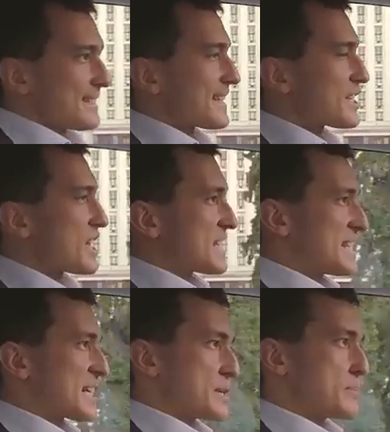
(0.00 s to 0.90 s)
начать
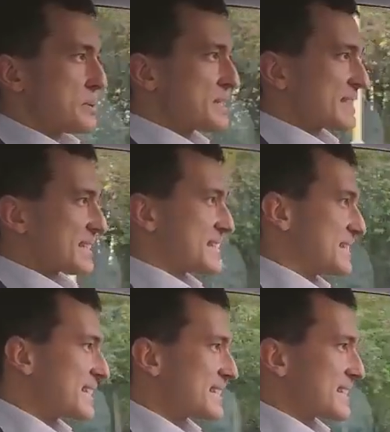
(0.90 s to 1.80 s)
ехать быстро,
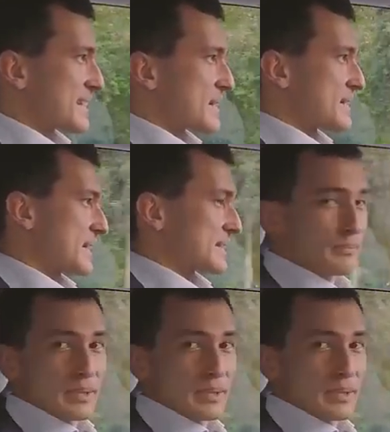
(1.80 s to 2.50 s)
дерзко, как-то